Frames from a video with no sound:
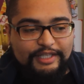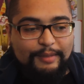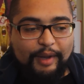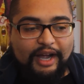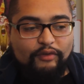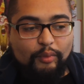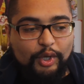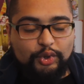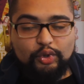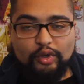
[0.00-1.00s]
mais c'est pas grave, au
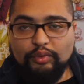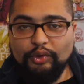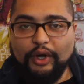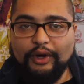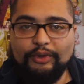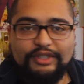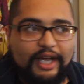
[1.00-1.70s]
moins jusqu'au bout on,